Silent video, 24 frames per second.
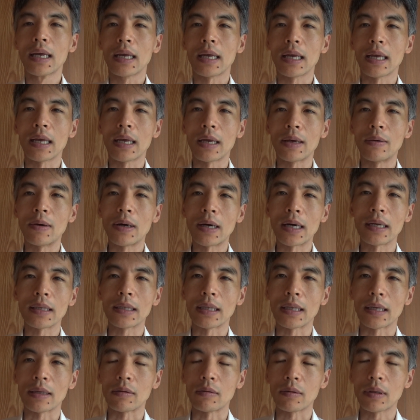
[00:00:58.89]
えー、分
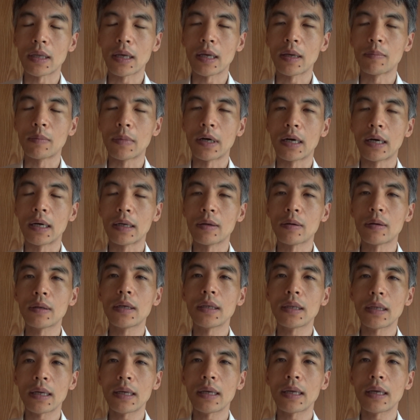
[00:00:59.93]
かったので、まあ、よ
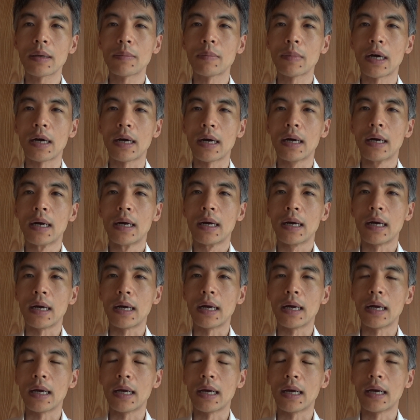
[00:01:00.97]
りね、まあ、
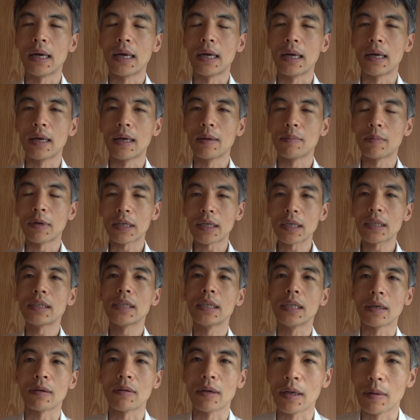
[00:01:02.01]
えーまあ、基
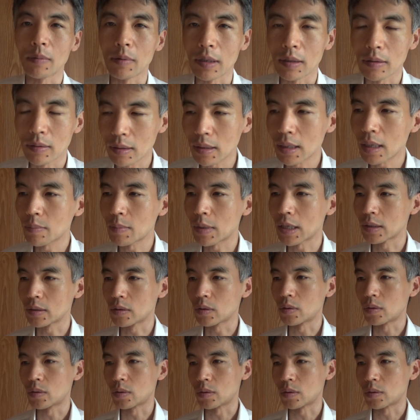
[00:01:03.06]
地に比べるとね、まあ、情